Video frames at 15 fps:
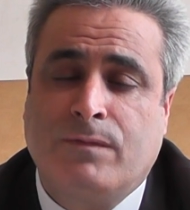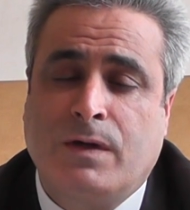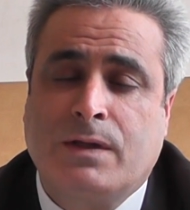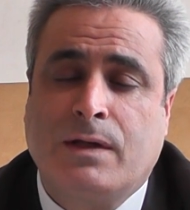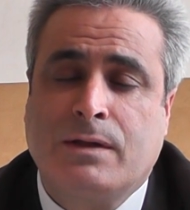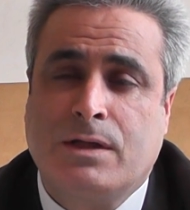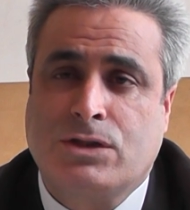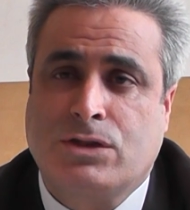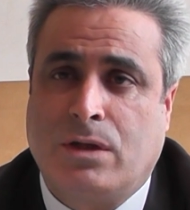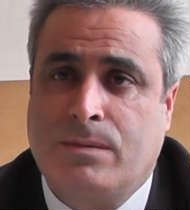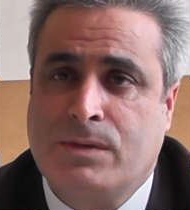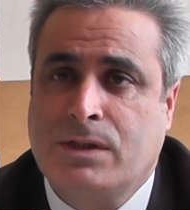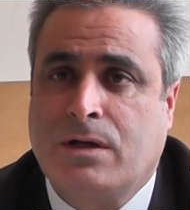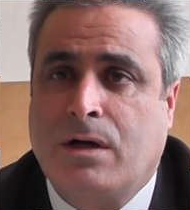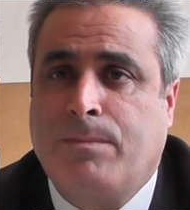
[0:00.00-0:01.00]

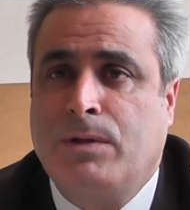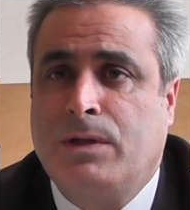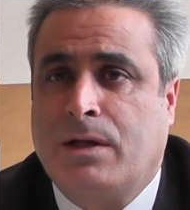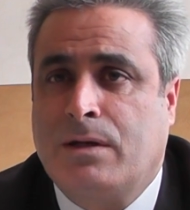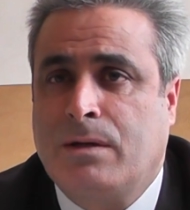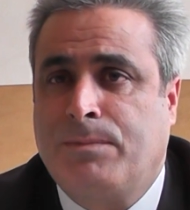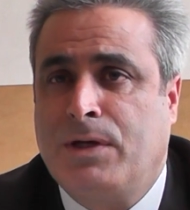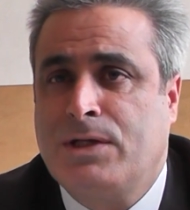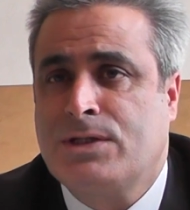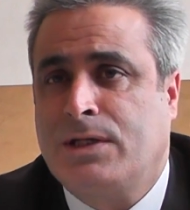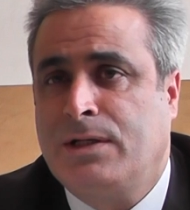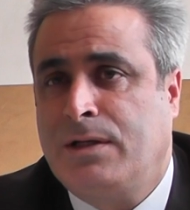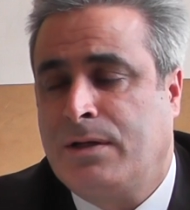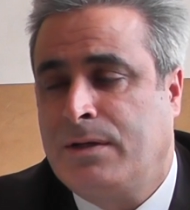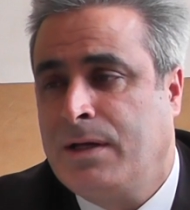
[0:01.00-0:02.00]
vatandaşlarımızın kapılarına,
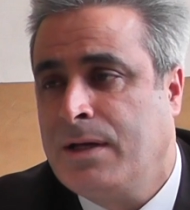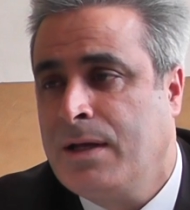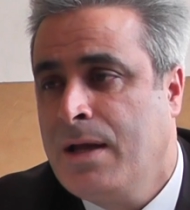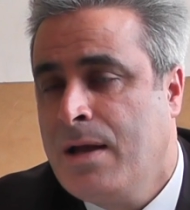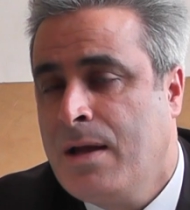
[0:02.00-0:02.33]
pencerelerine